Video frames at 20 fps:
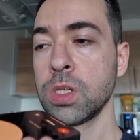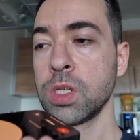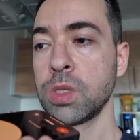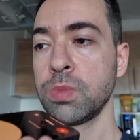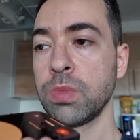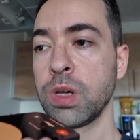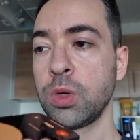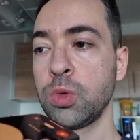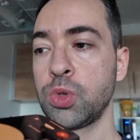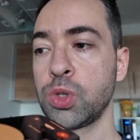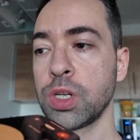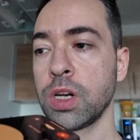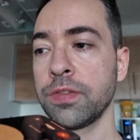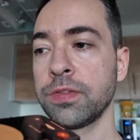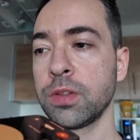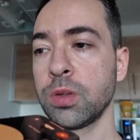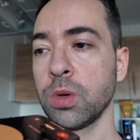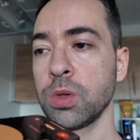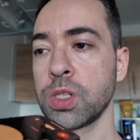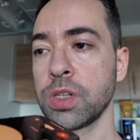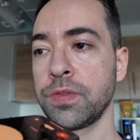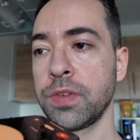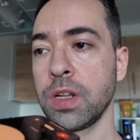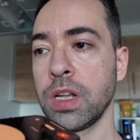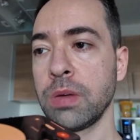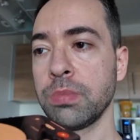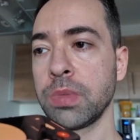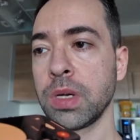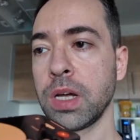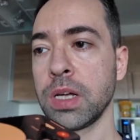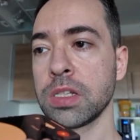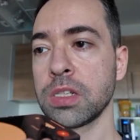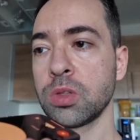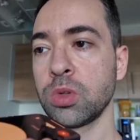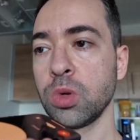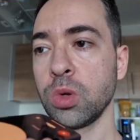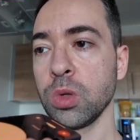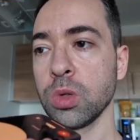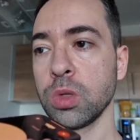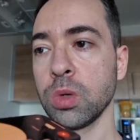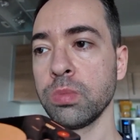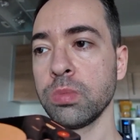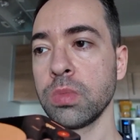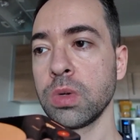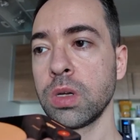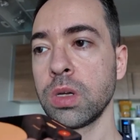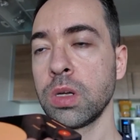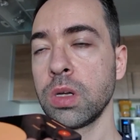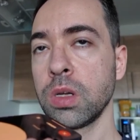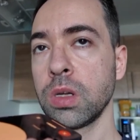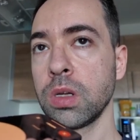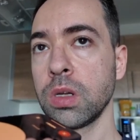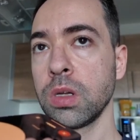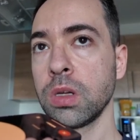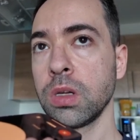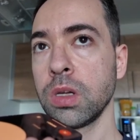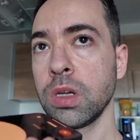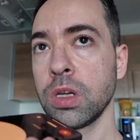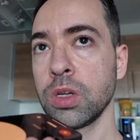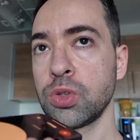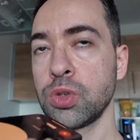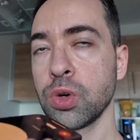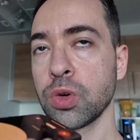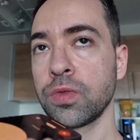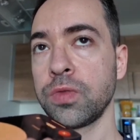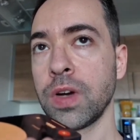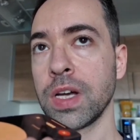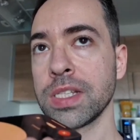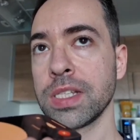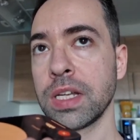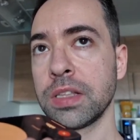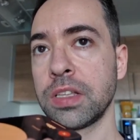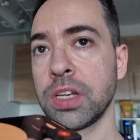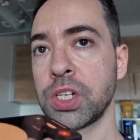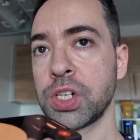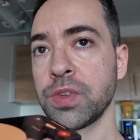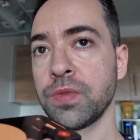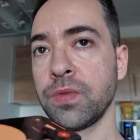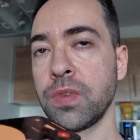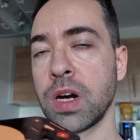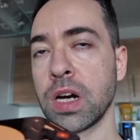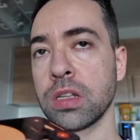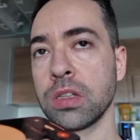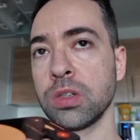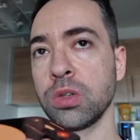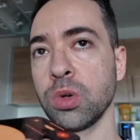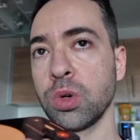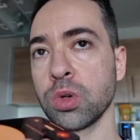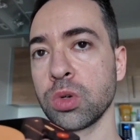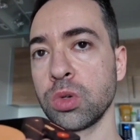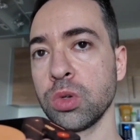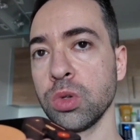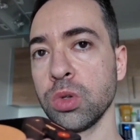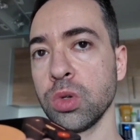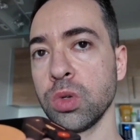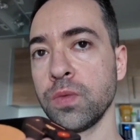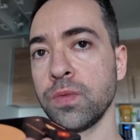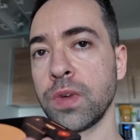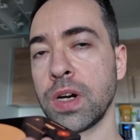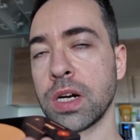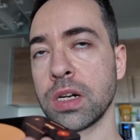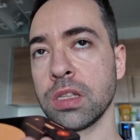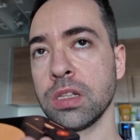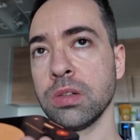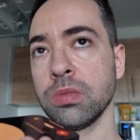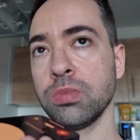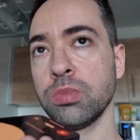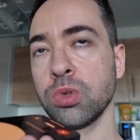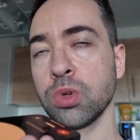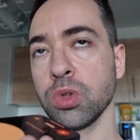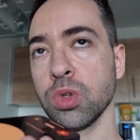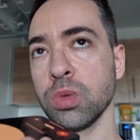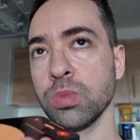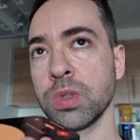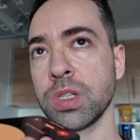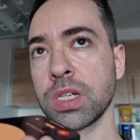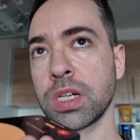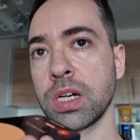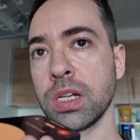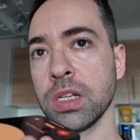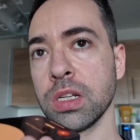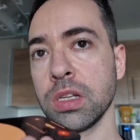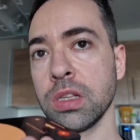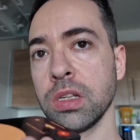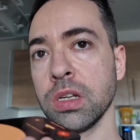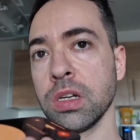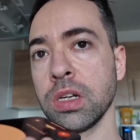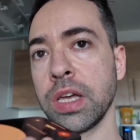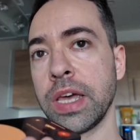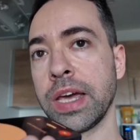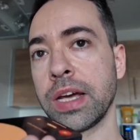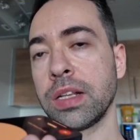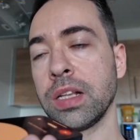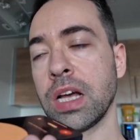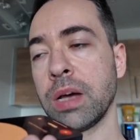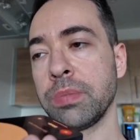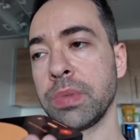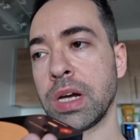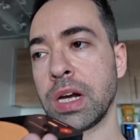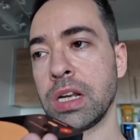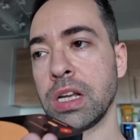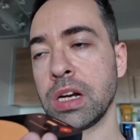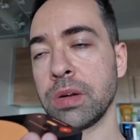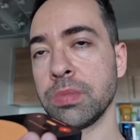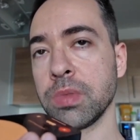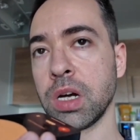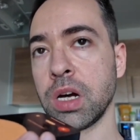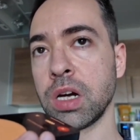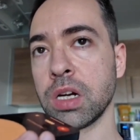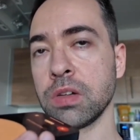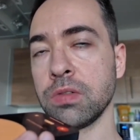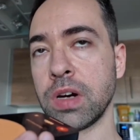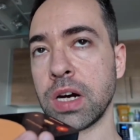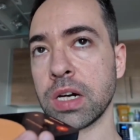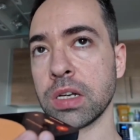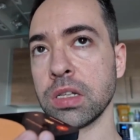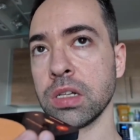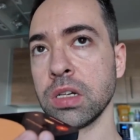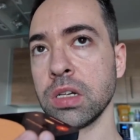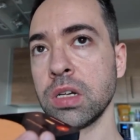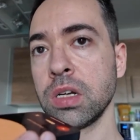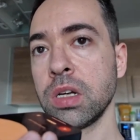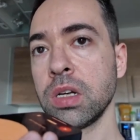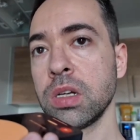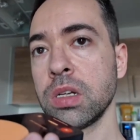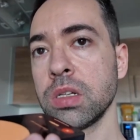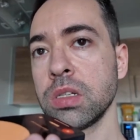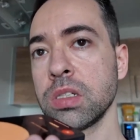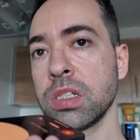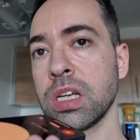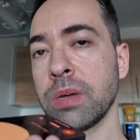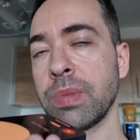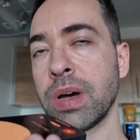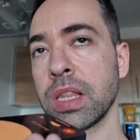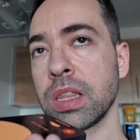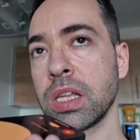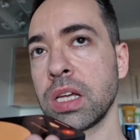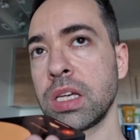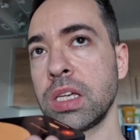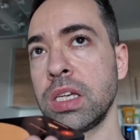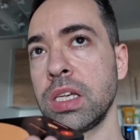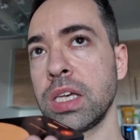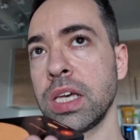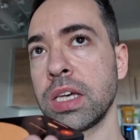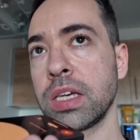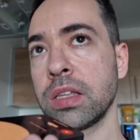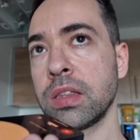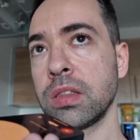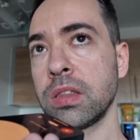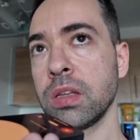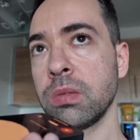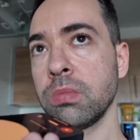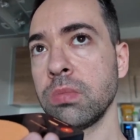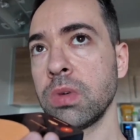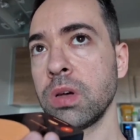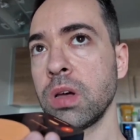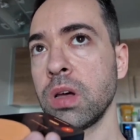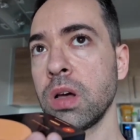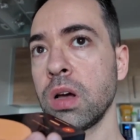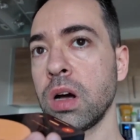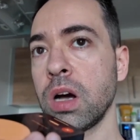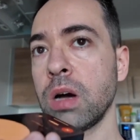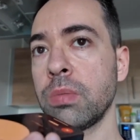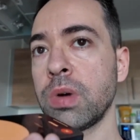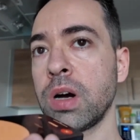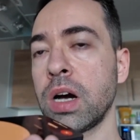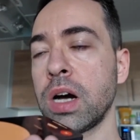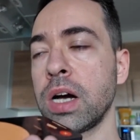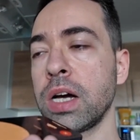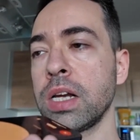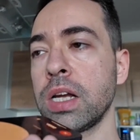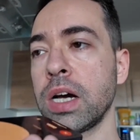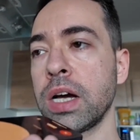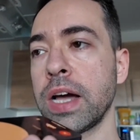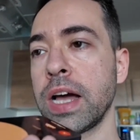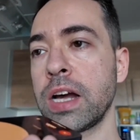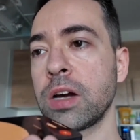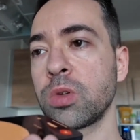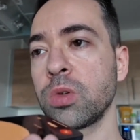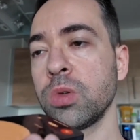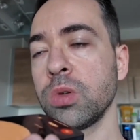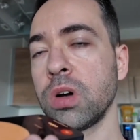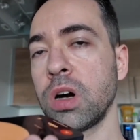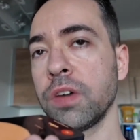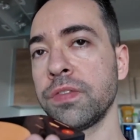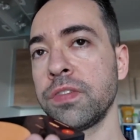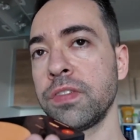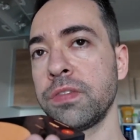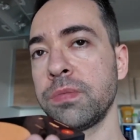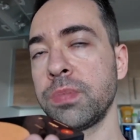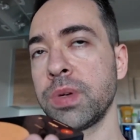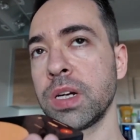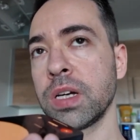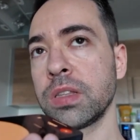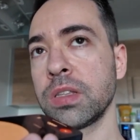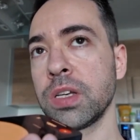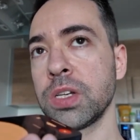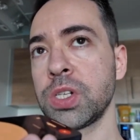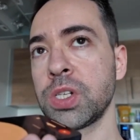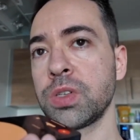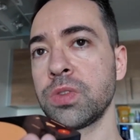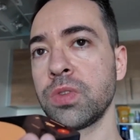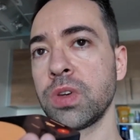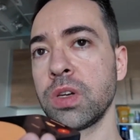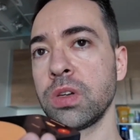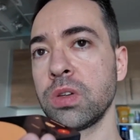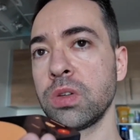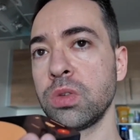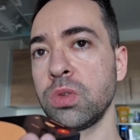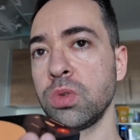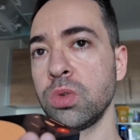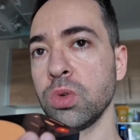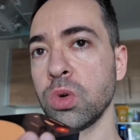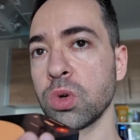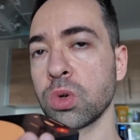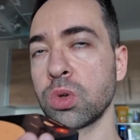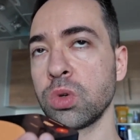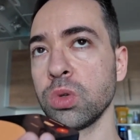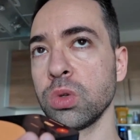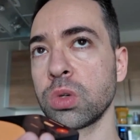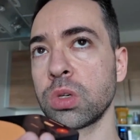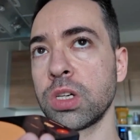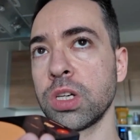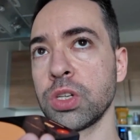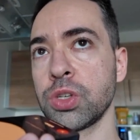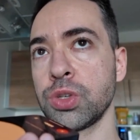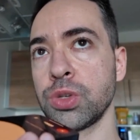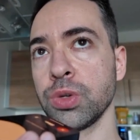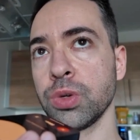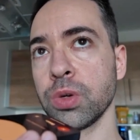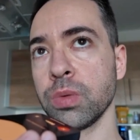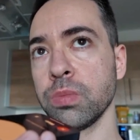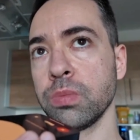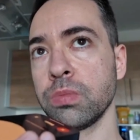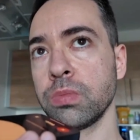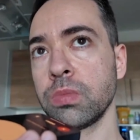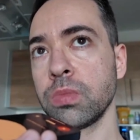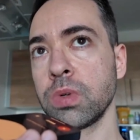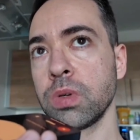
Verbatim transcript: Şimdi ben 3 hafta önce falan bir hasta oldum. Ee, çok fazla ateşim vardı, yorgunluğum vardı, burnum tıkalıydı, eklem yerlerimde ağrı vardı. Zamanla iyiye gittim ama hala her gün hafif bir ateş ve yorgunluk yaşıyorum.